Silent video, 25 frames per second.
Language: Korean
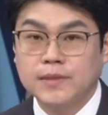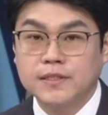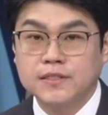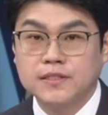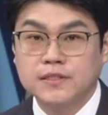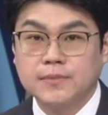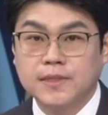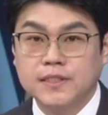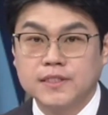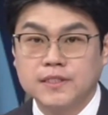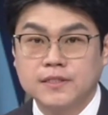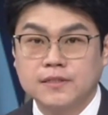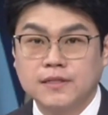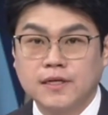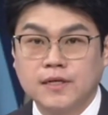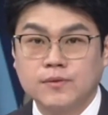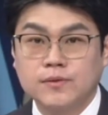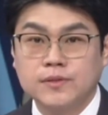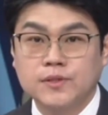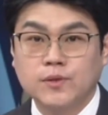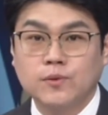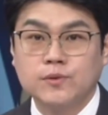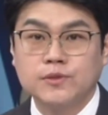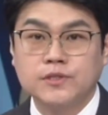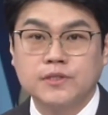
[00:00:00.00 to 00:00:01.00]
말씀하신 대로
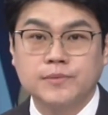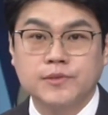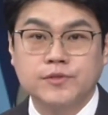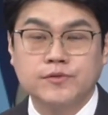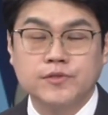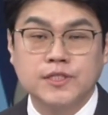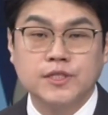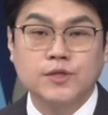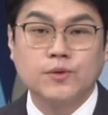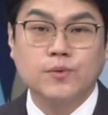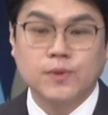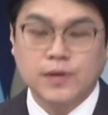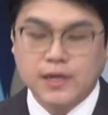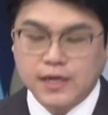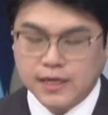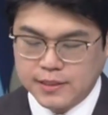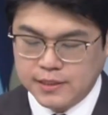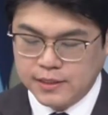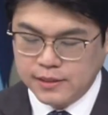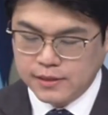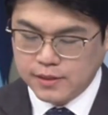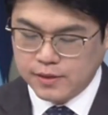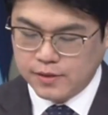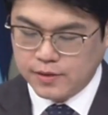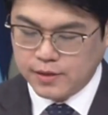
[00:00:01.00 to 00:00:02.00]
이제 오십이 주
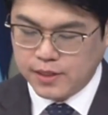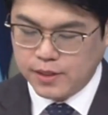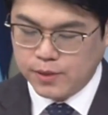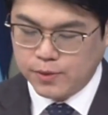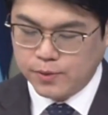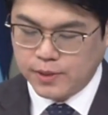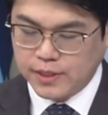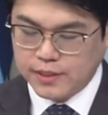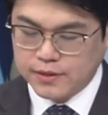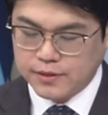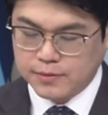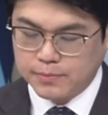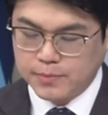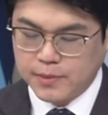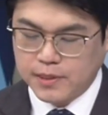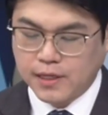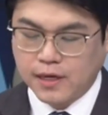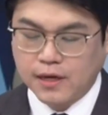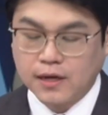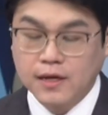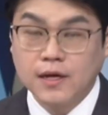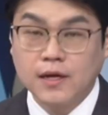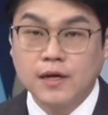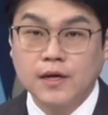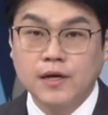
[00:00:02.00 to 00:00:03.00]
신고가를 어, 기록을
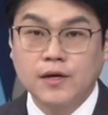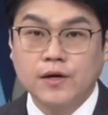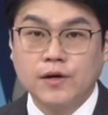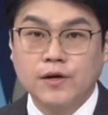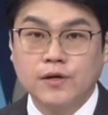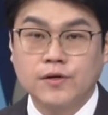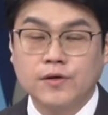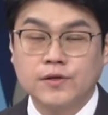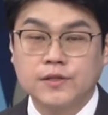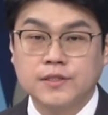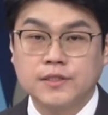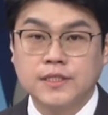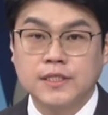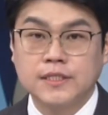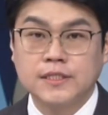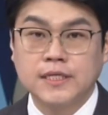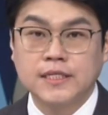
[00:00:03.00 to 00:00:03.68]
했습니다. 어, 역시